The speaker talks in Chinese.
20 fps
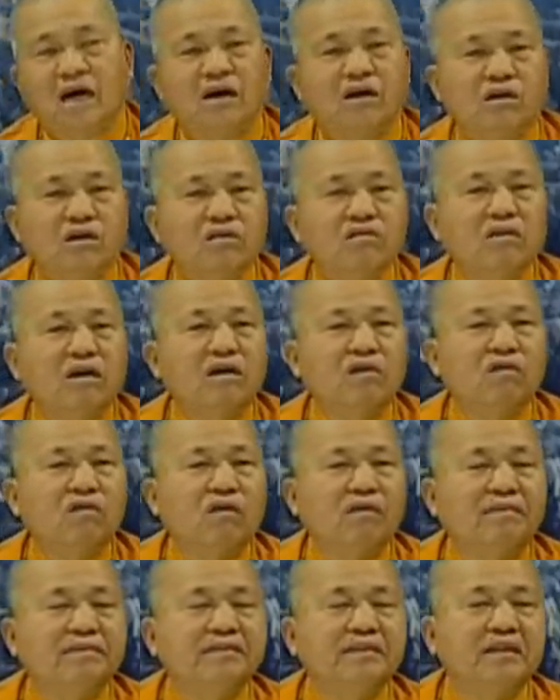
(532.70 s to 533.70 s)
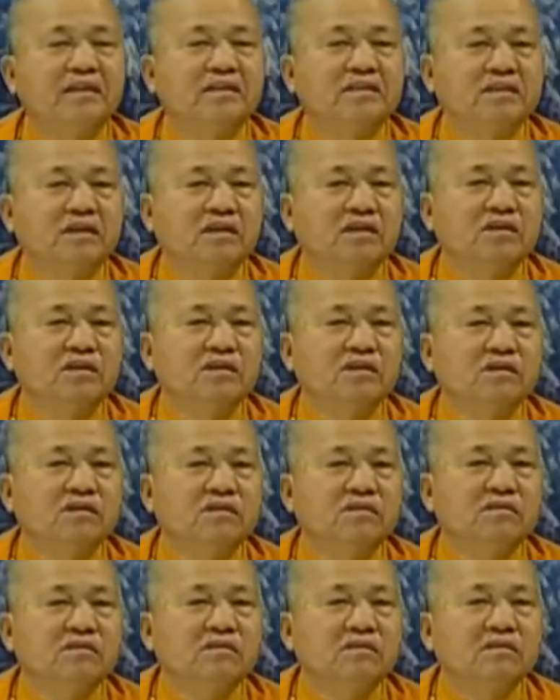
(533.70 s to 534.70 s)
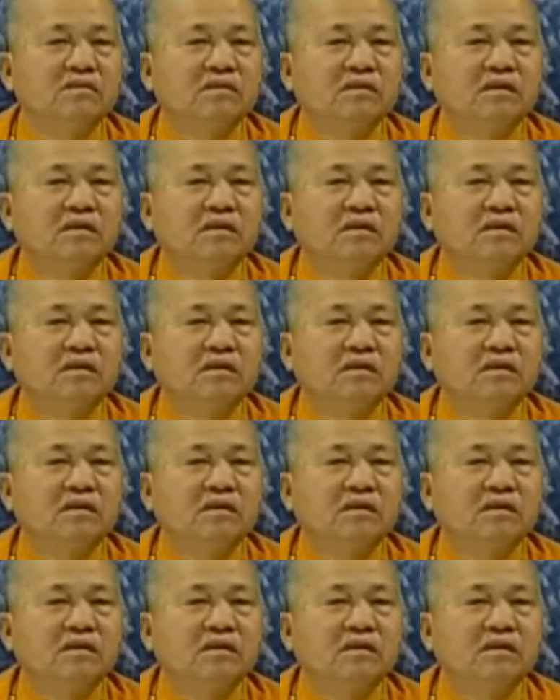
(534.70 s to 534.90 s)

啊，何况我们的人